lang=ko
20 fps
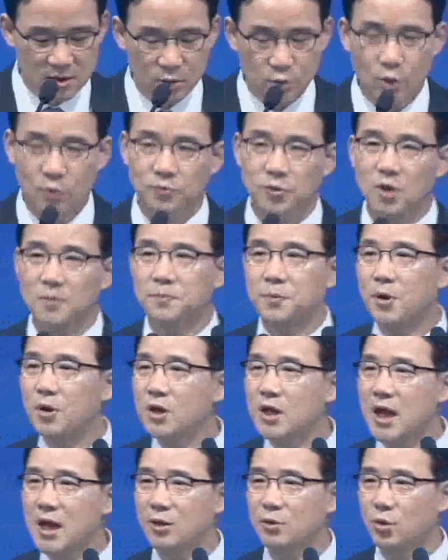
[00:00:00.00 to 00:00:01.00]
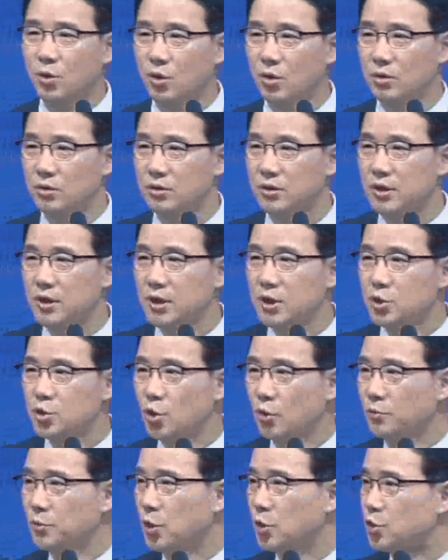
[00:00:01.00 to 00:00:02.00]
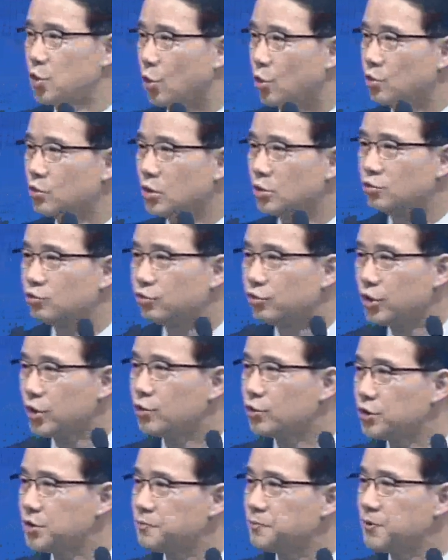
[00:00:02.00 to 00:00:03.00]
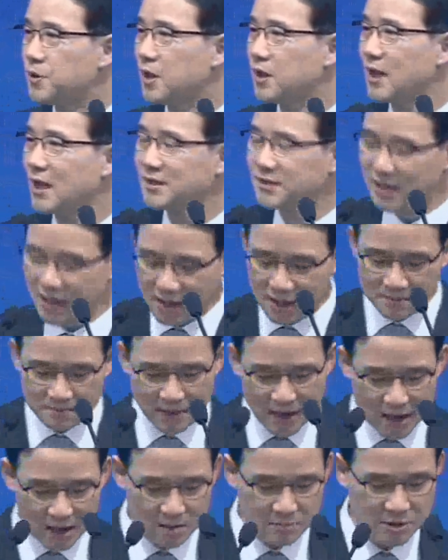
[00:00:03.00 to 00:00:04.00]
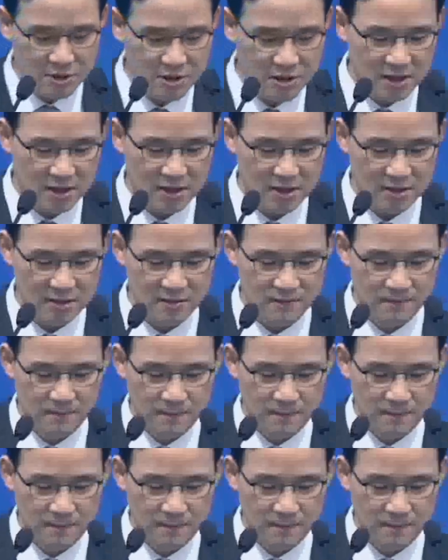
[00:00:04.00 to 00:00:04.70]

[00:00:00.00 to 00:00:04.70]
좀 더 편하고 좀 더 좋은 거 누리고 싶은 게 다 사람 마음이잖아요.